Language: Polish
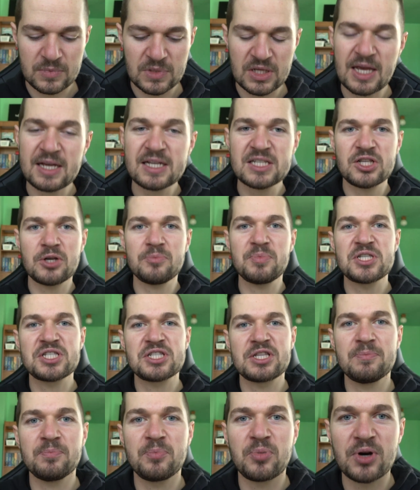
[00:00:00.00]
jak sobie
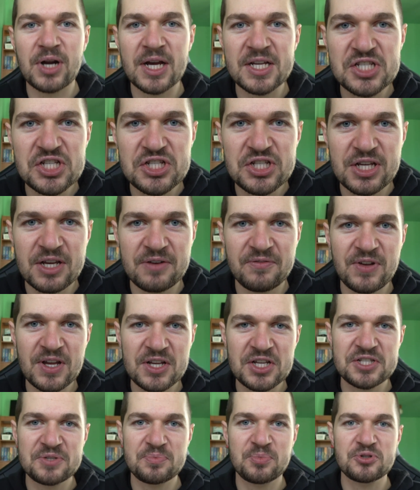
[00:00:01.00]
z tym poradzić? W
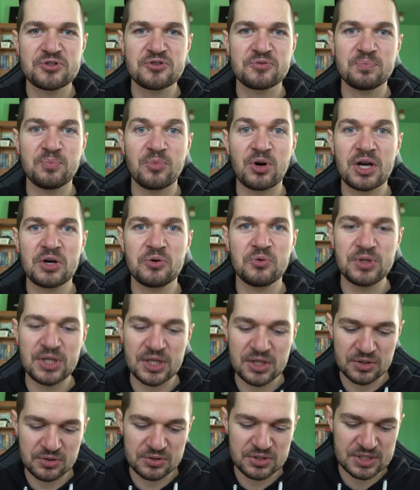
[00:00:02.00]
jaki sposób mogę
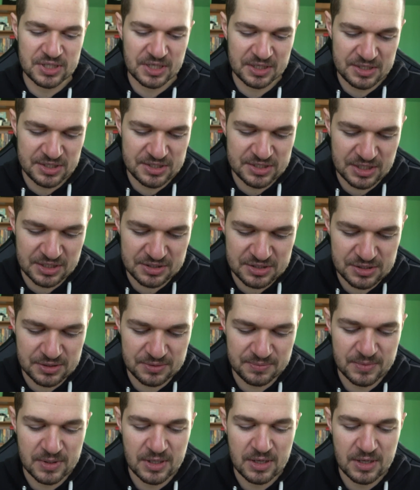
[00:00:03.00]
uniknąć takich rzeczy?